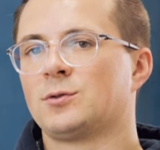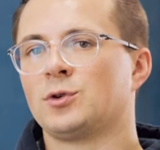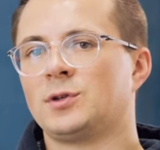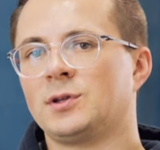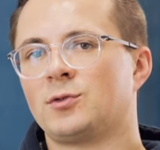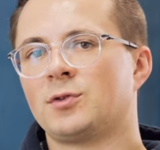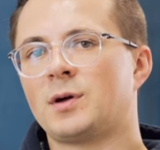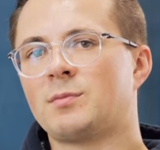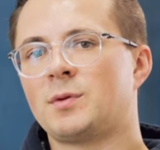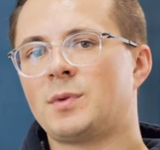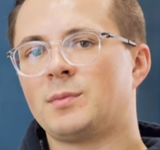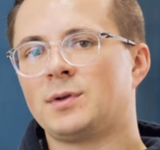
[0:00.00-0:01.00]
Durch die
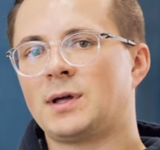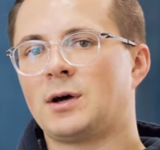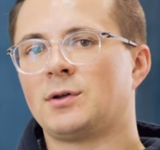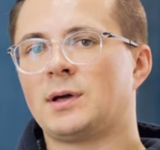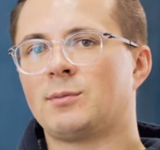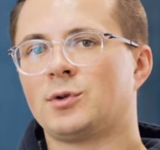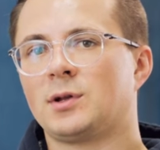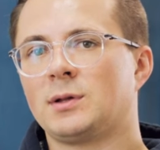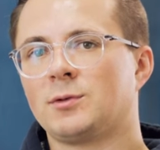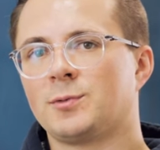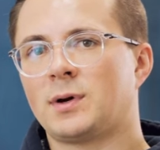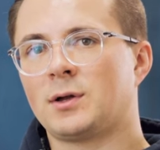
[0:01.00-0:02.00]
Zusammenarbeit mit der AM
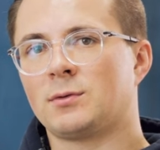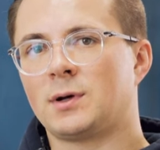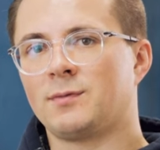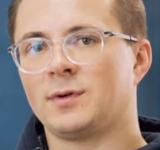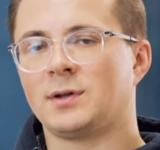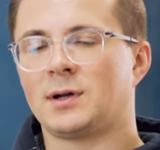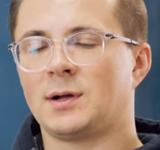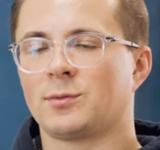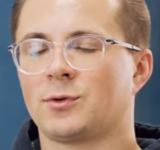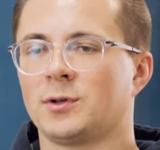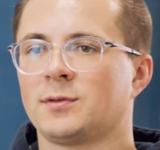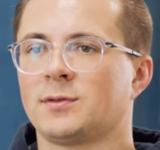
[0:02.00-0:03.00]
Unternehmensberatung haben wir
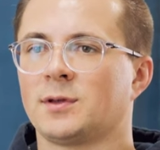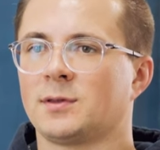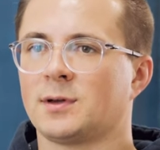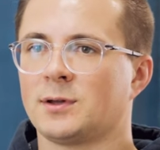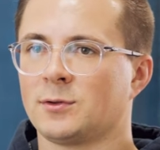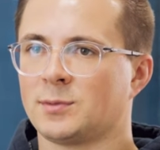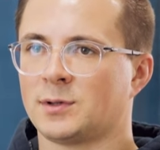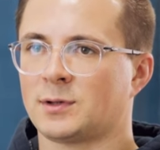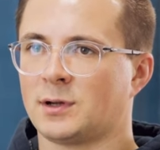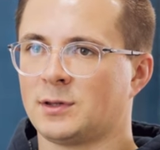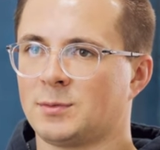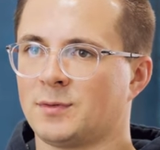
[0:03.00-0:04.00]
innerhalb kürzester Zeit über
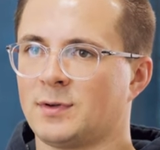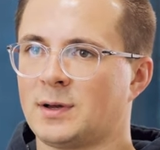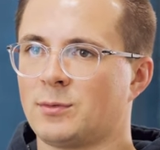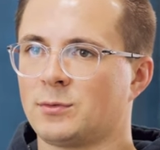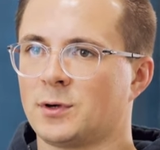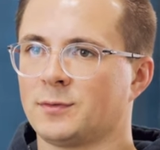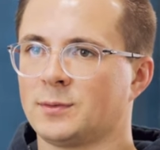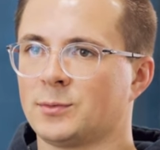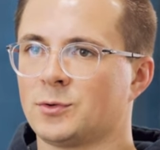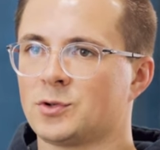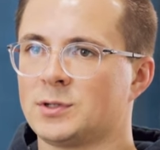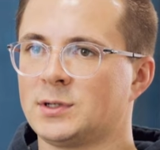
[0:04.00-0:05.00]
30 Bewerbungen auf
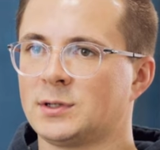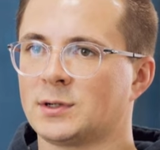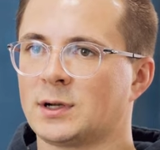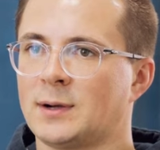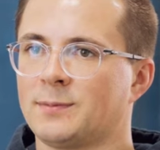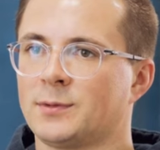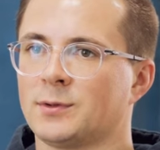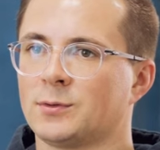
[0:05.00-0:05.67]
dem Tisch liegen gehabt